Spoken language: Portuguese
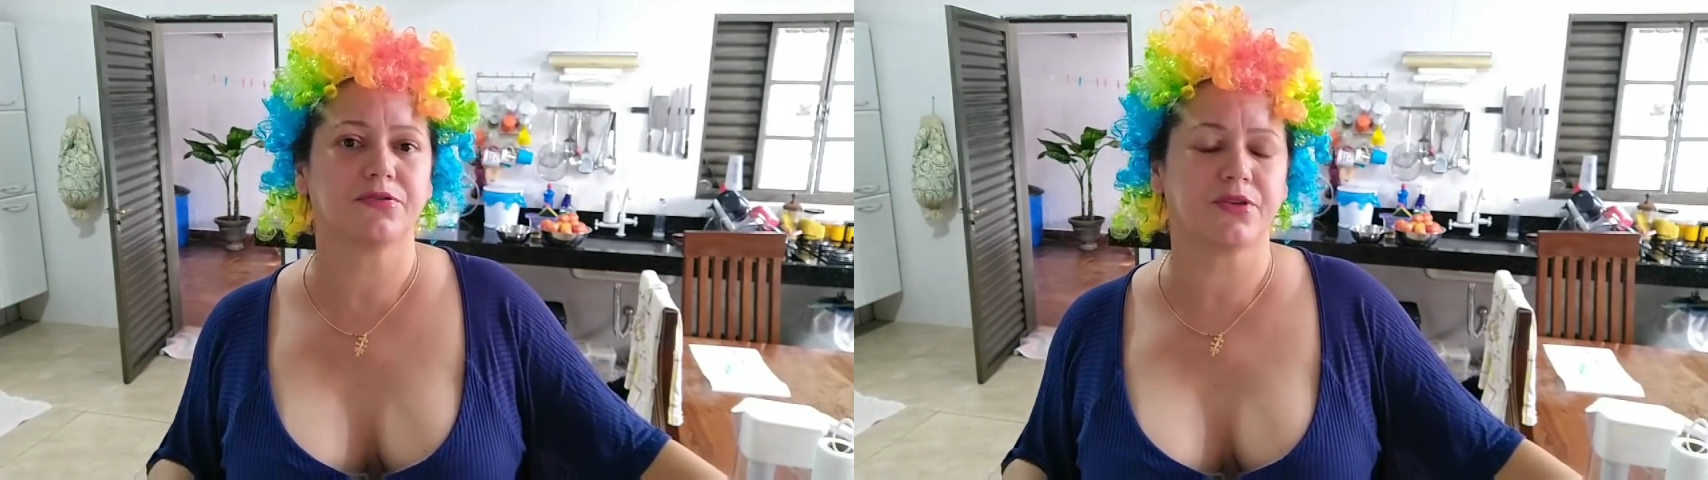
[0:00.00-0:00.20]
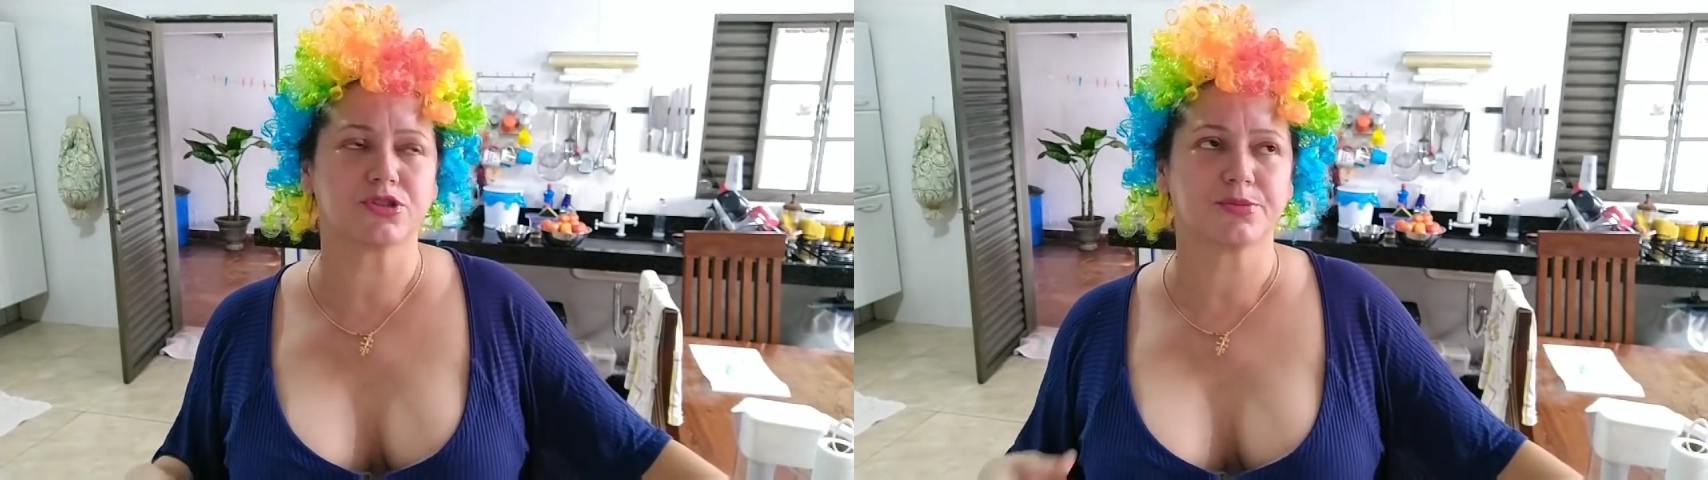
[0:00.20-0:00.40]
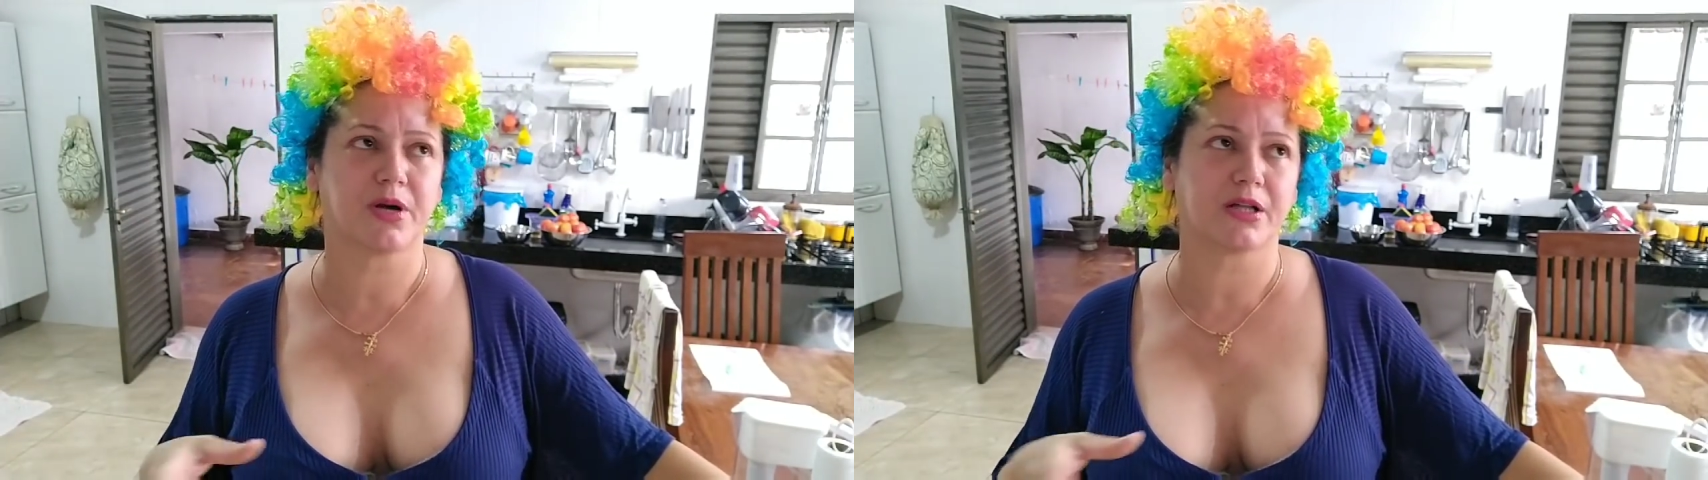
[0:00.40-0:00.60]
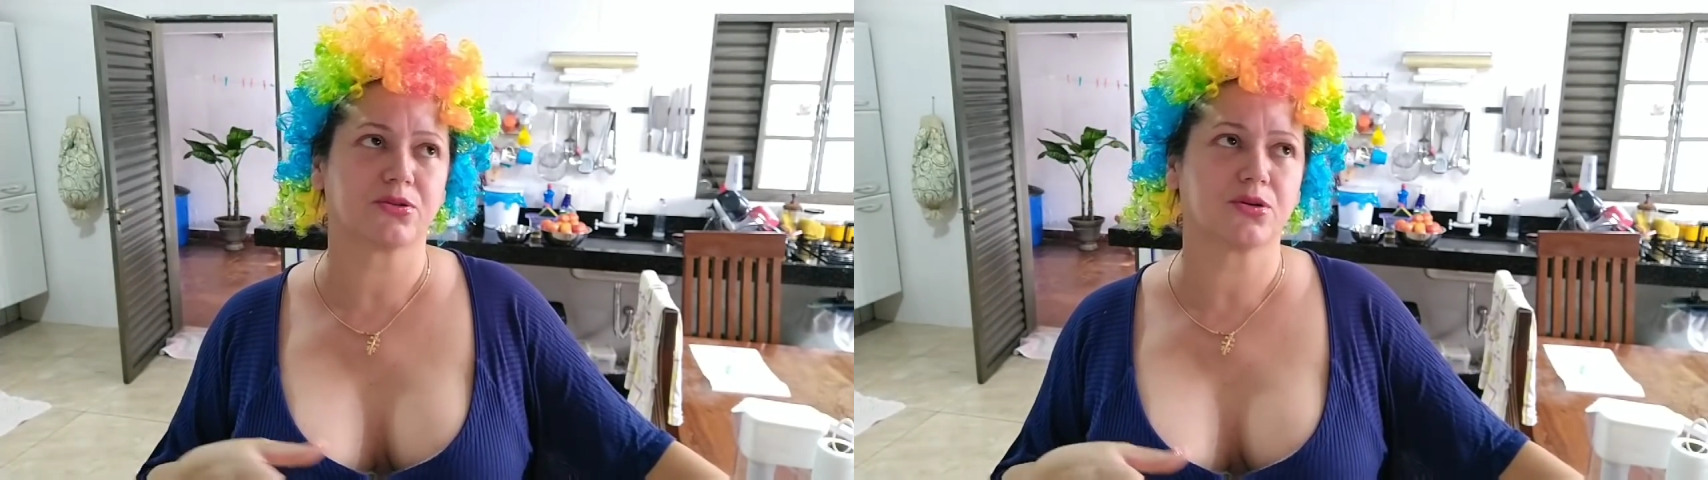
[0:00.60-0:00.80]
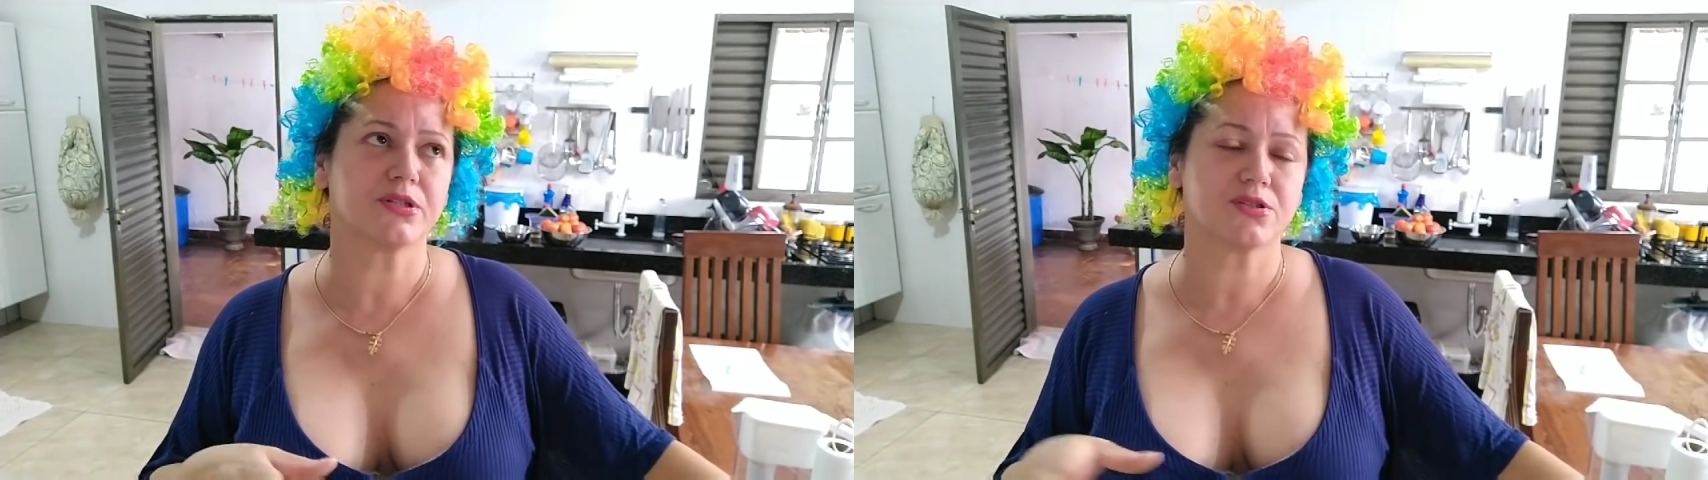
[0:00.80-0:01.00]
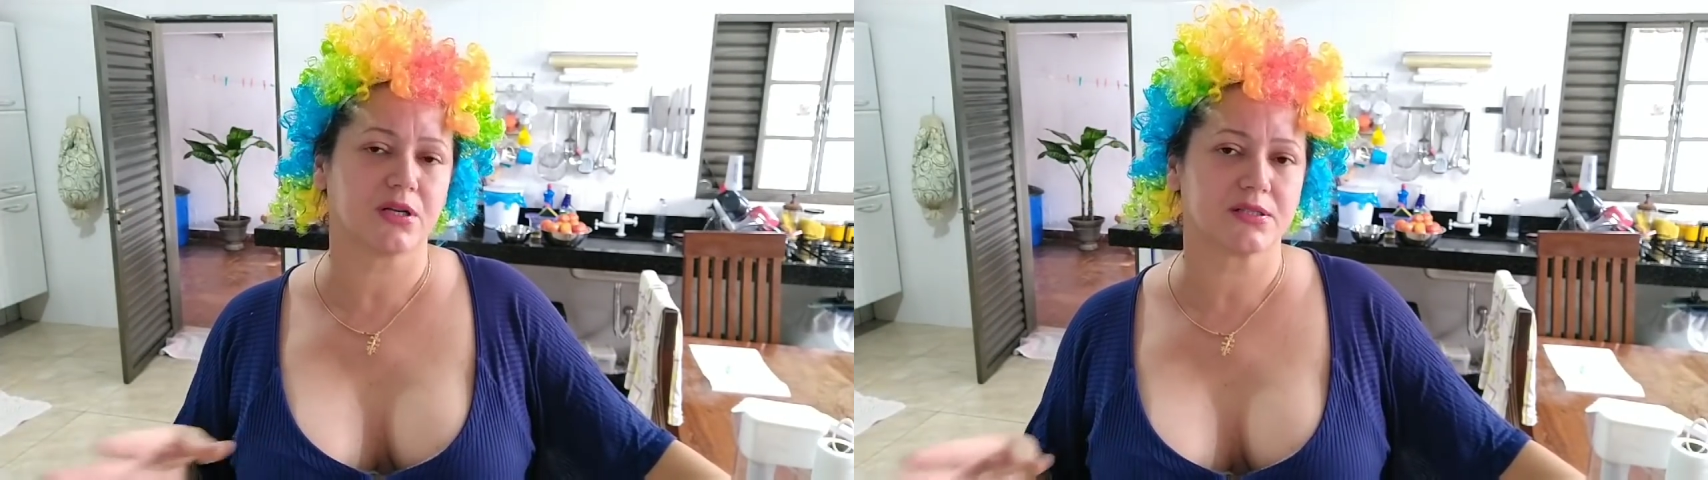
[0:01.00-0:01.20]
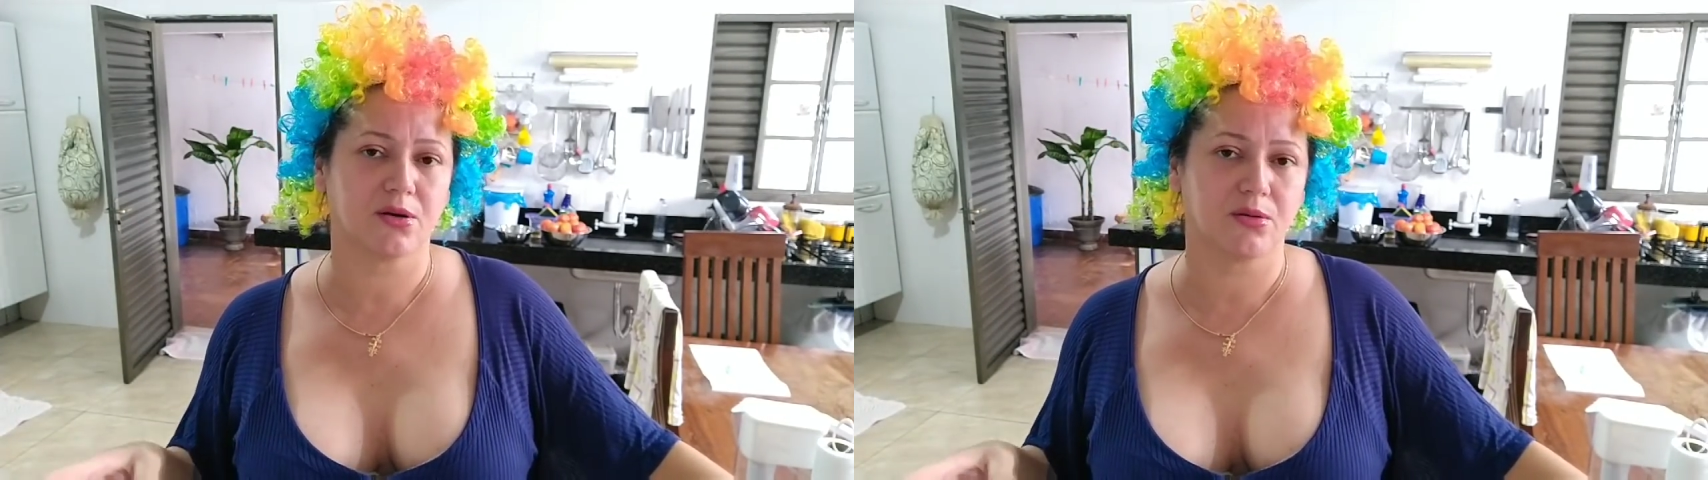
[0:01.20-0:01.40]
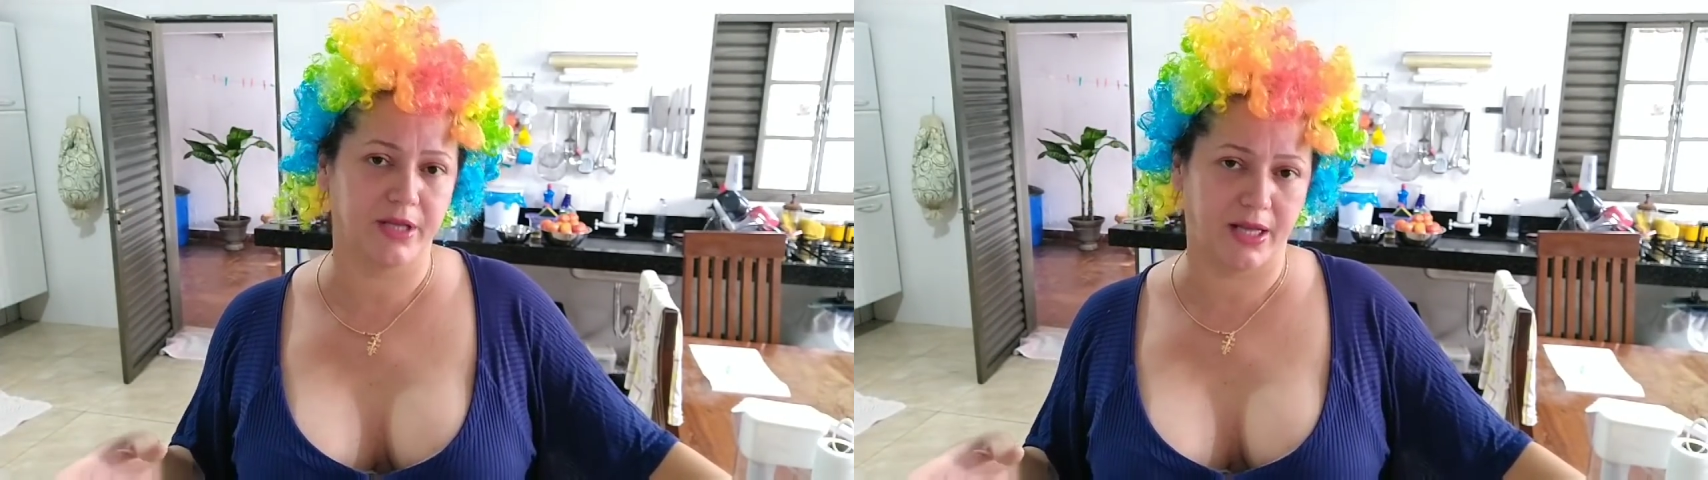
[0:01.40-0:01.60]
Eu fico tipo 14 horas
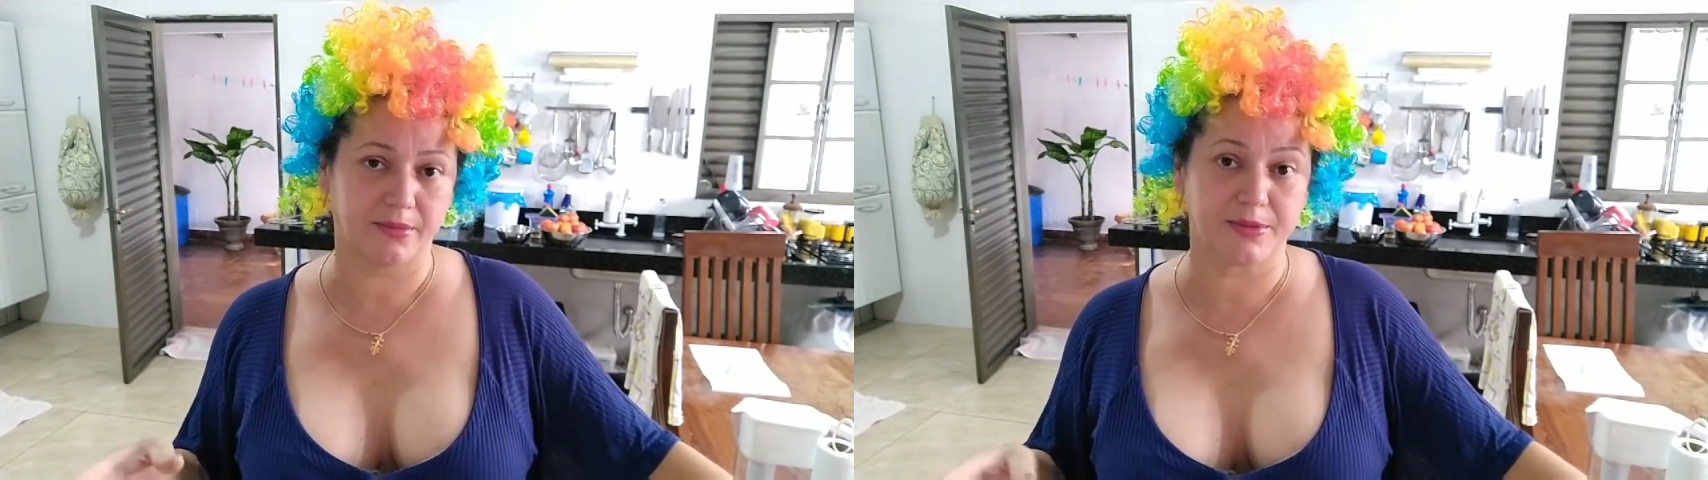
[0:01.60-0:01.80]
sem comer nada.